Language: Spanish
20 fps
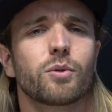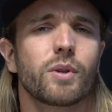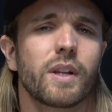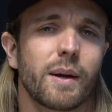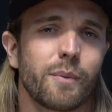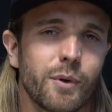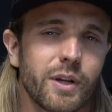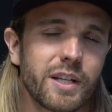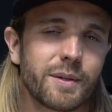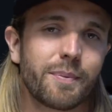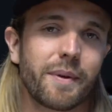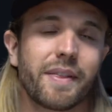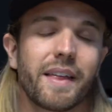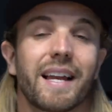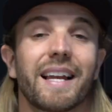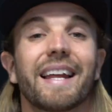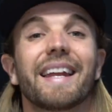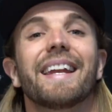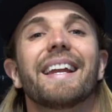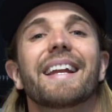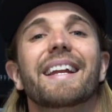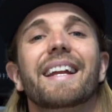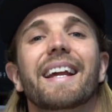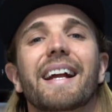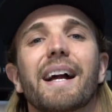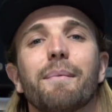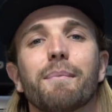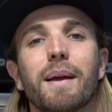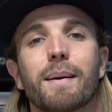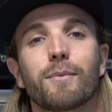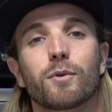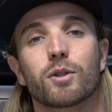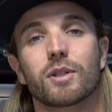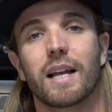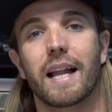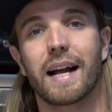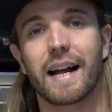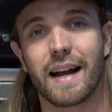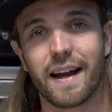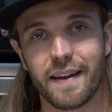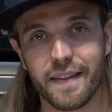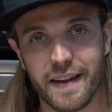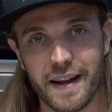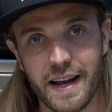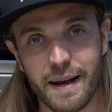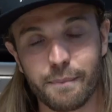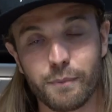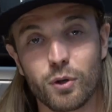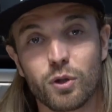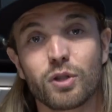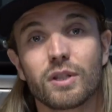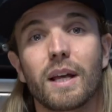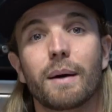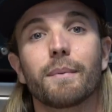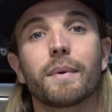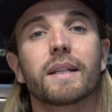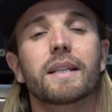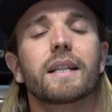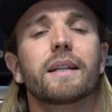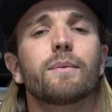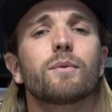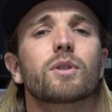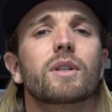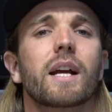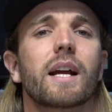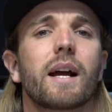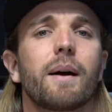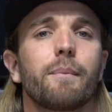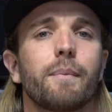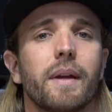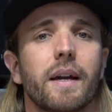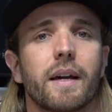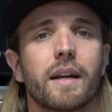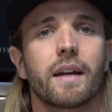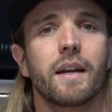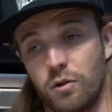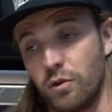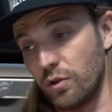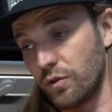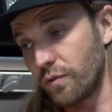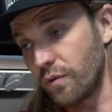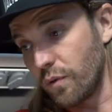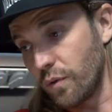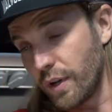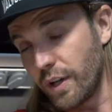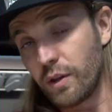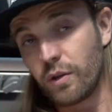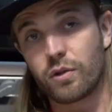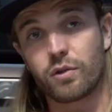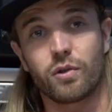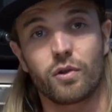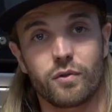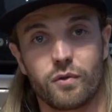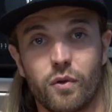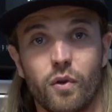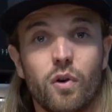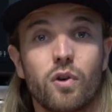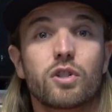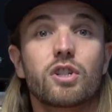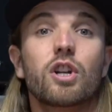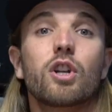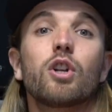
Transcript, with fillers: un día muy especial en el que cambiamos la caja de cambios, también tenemos que cambiar los fluidos, los flujos,